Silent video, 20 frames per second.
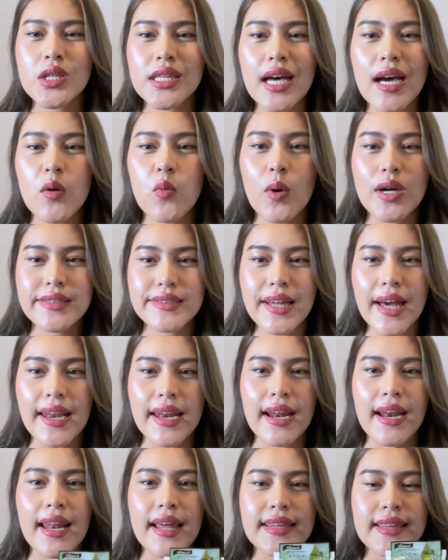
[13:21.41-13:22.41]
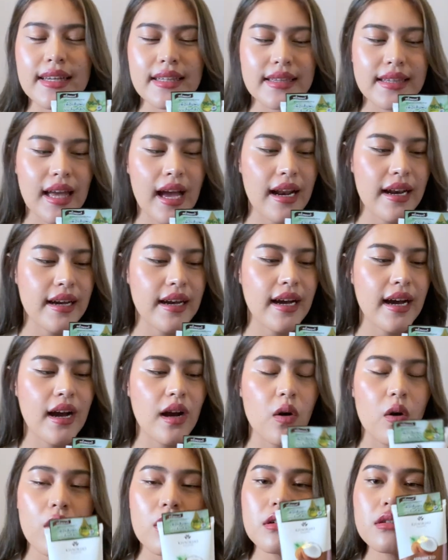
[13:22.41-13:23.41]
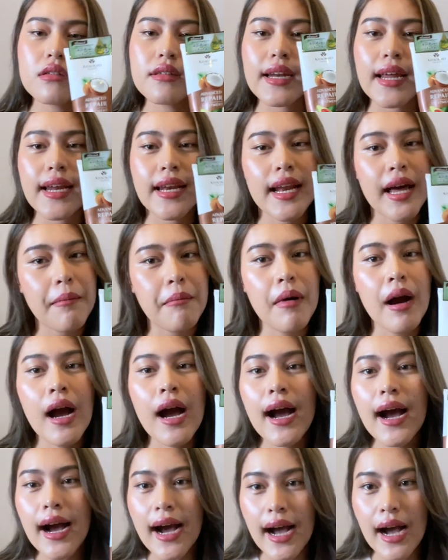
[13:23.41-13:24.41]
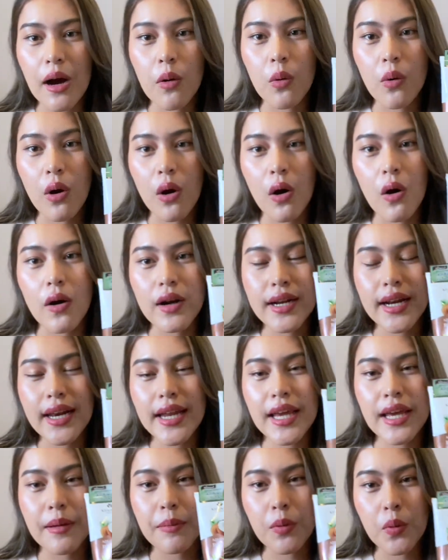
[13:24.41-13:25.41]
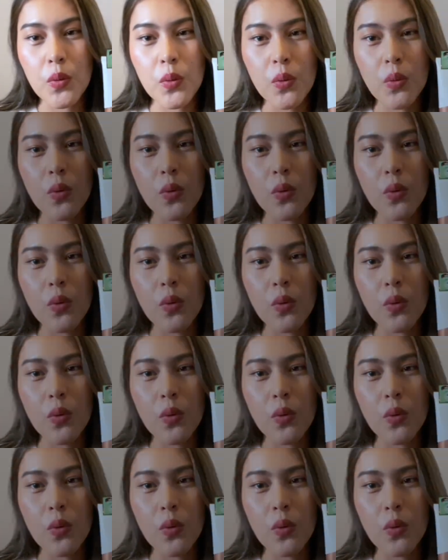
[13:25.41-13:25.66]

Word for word: ตัสวัตสันอะไรต่างๆนะคะก็คือแนะนำเข่าคอทะเลพู